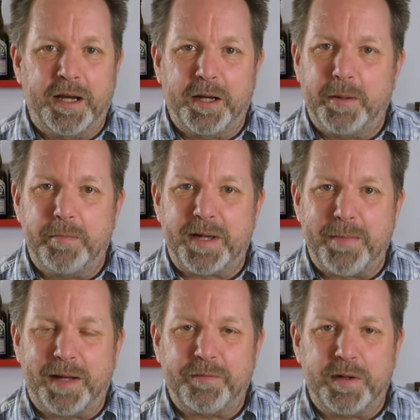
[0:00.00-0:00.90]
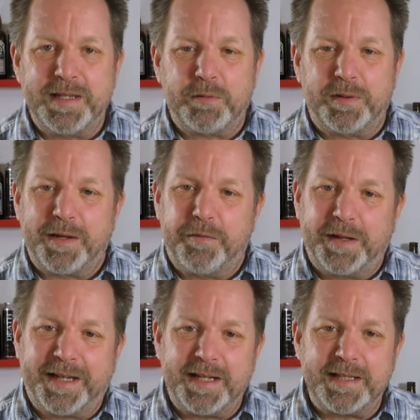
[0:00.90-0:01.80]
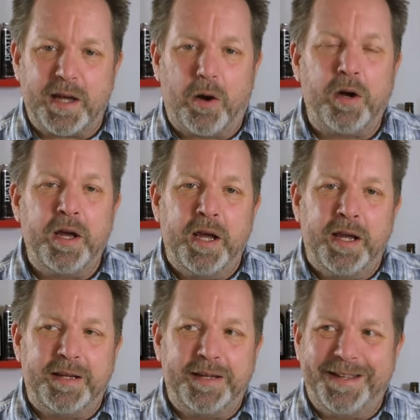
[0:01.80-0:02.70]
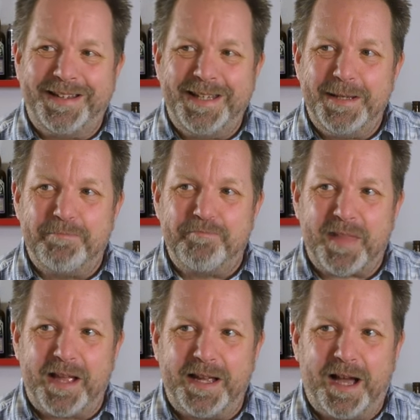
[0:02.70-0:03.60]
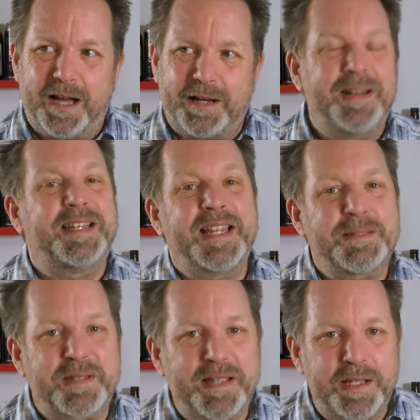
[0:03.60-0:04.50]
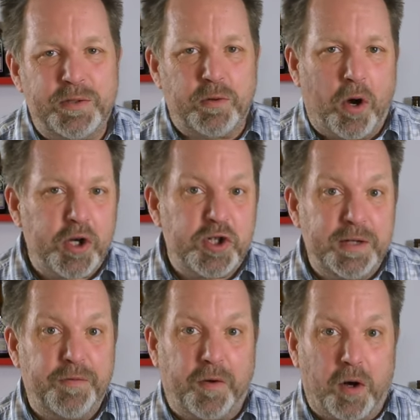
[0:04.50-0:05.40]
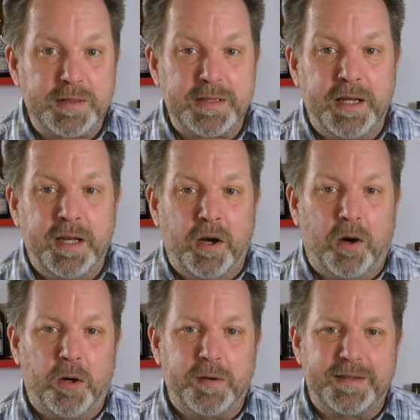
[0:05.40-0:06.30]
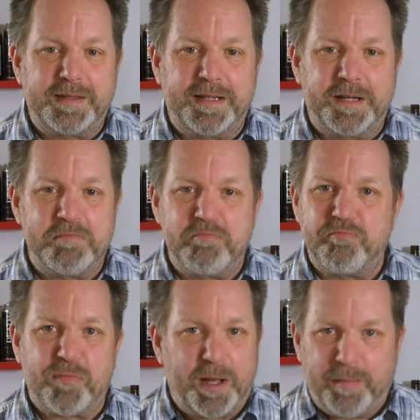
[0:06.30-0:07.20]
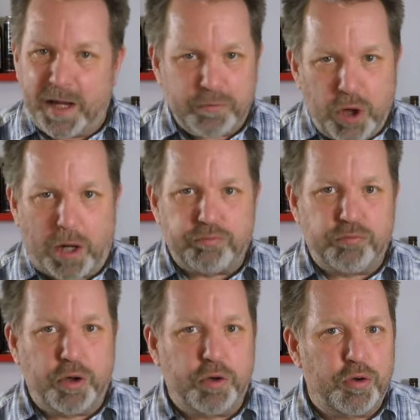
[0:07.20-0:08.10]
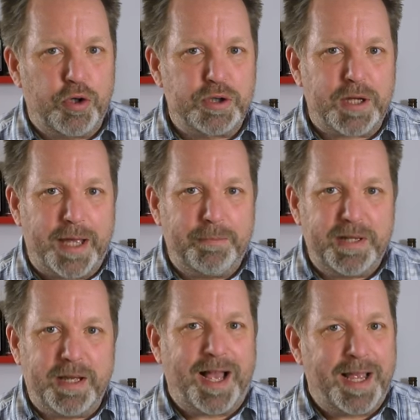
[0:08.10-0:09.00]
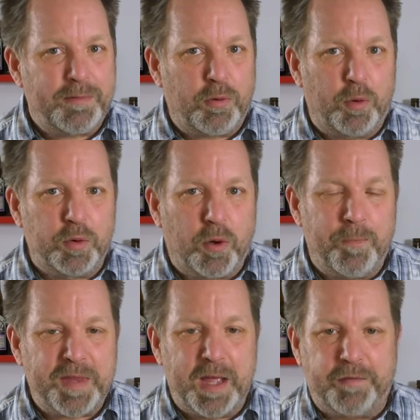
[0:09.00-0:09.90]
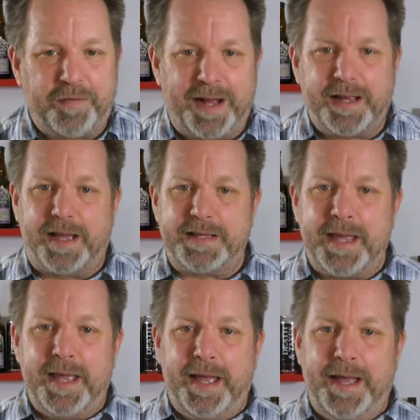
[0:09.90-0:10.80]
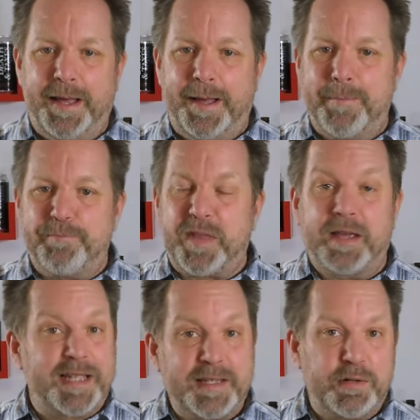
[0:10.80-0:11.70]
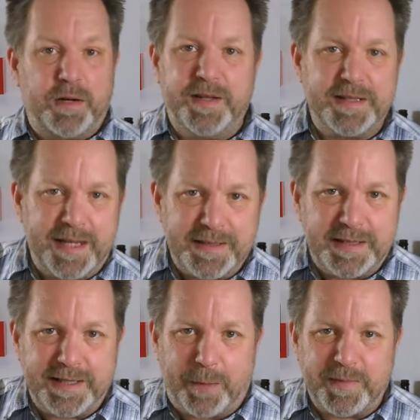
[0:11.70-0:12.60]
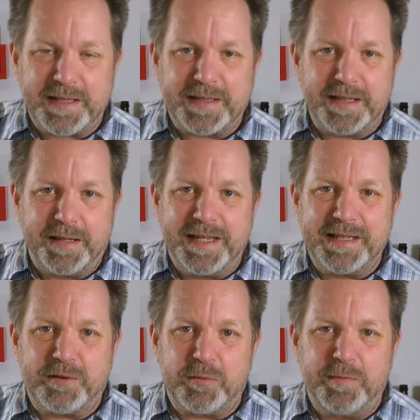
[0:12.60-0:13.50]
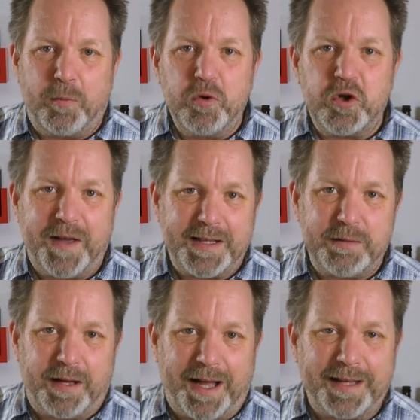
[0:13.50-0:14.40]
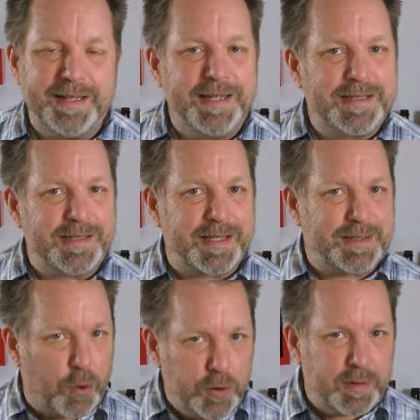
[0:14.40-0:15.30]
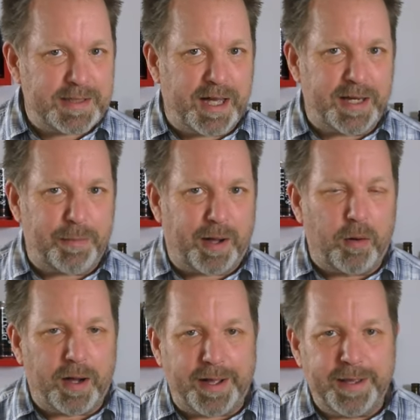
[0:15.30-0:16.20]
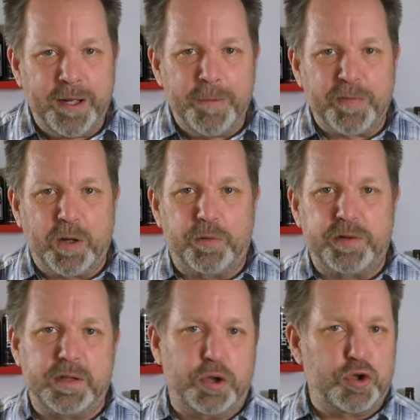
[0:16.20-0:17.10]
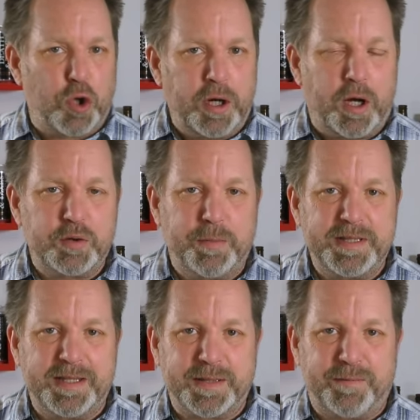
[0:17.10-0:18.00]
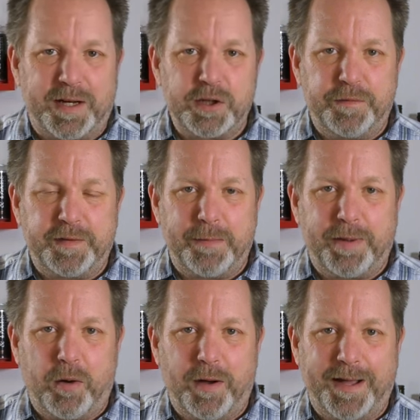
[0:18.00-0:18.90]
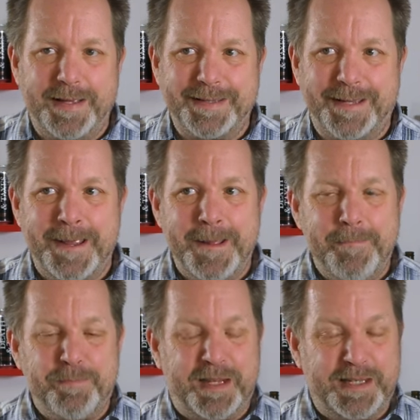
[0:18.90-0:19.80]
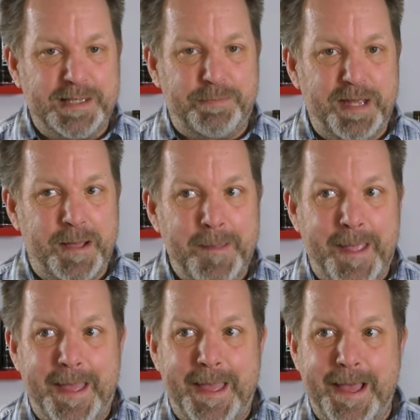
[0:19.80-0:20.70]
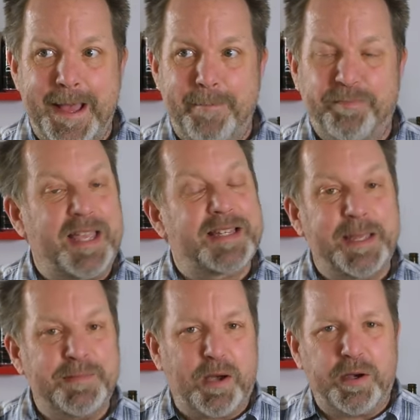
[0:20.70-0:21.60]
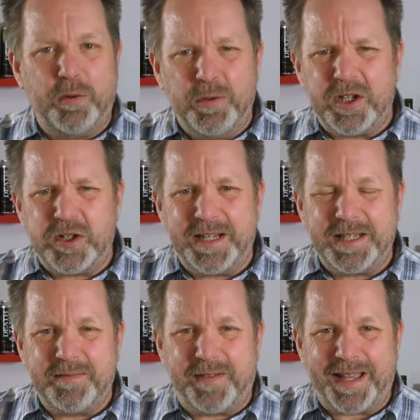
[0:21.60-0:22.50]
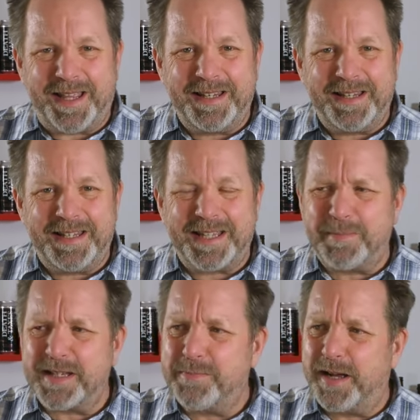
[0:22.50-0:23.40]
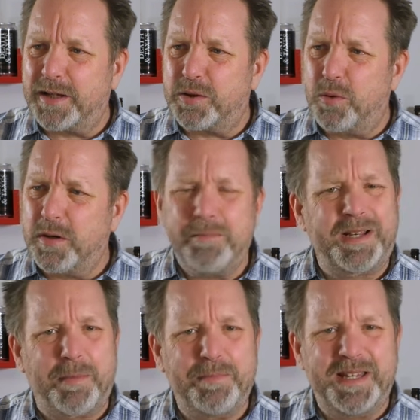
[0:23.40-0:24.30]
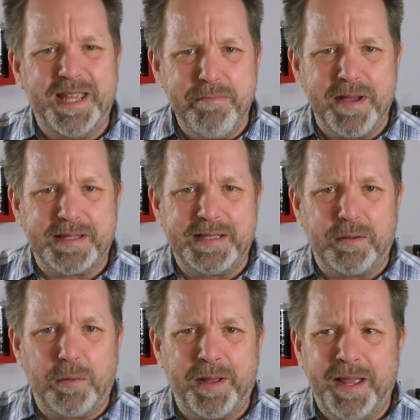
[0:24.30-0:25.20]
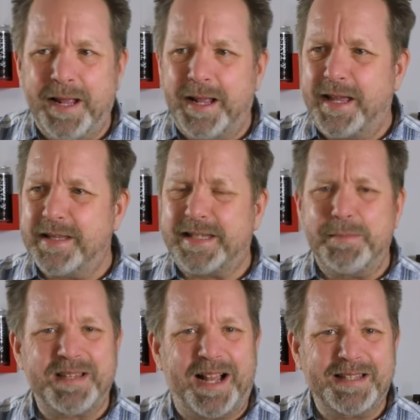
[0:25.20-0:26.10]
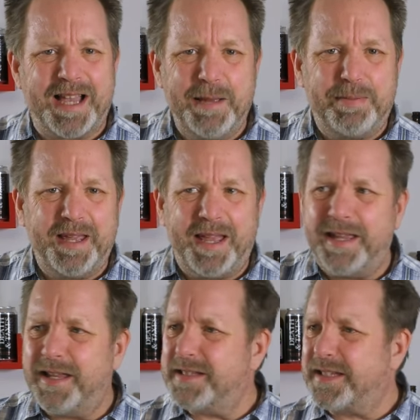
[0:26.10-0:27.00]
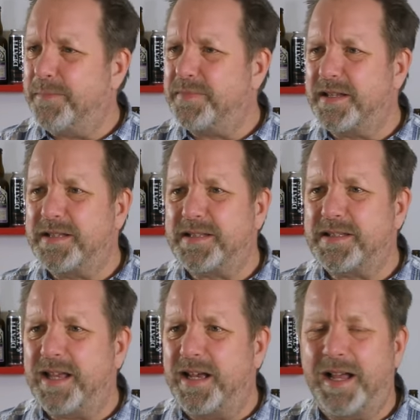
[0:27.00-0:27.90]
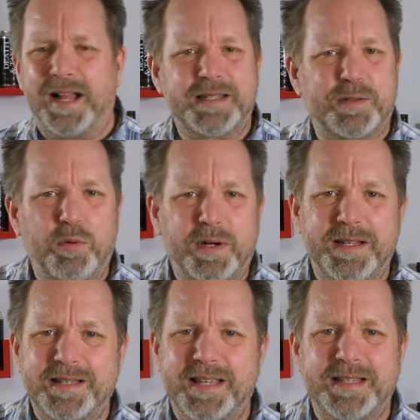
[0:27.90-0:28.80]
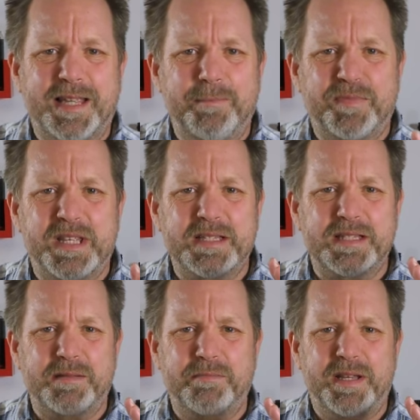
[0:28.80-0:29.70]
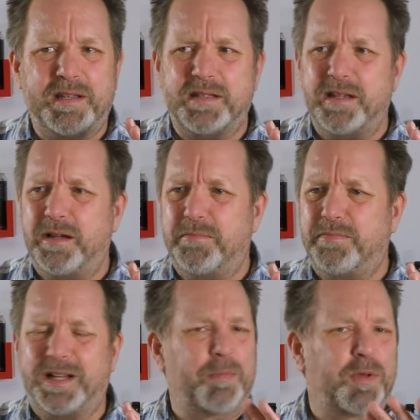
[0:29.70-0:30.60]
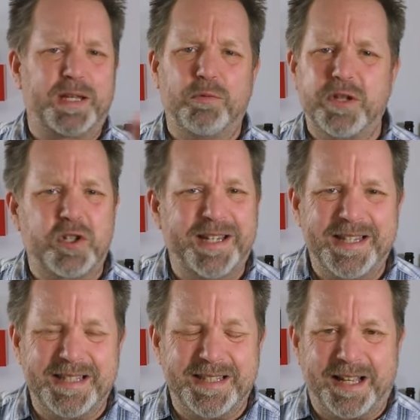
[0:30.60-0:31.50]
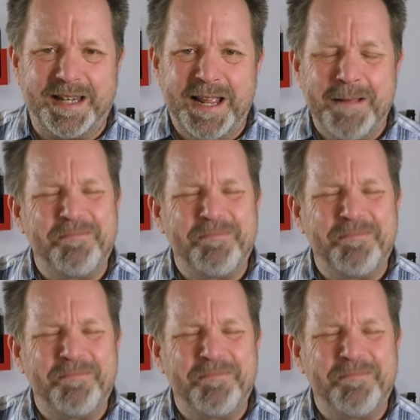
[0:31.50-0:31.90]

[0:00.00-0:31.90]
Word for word: ähm, gemacht worden ist und dafür kriegt es auch äh, die ja, Qualitätsbezeichnung Origine France und ähm, ja, äh, ist ein Bier, also rundherum Frankreich. Ähm, 1664, ich glaube, das äh, ist unschwer zu erraten, ist das Gründungsjahr der Brauerei und äh, soll auch so ein bisschen das Flaggschiff der Brauerei sein, dieses Bier. Ähm, es gibt es auch in unterschiedlichen Varianten. Ich habe das mal getrunken, ich glaube mit Himbeersirup. Es gibt es als IPA, es gibt es äh, als dunkles, es gibt es mit, ähm, glaube noch den unterschiedlichsten Sachen.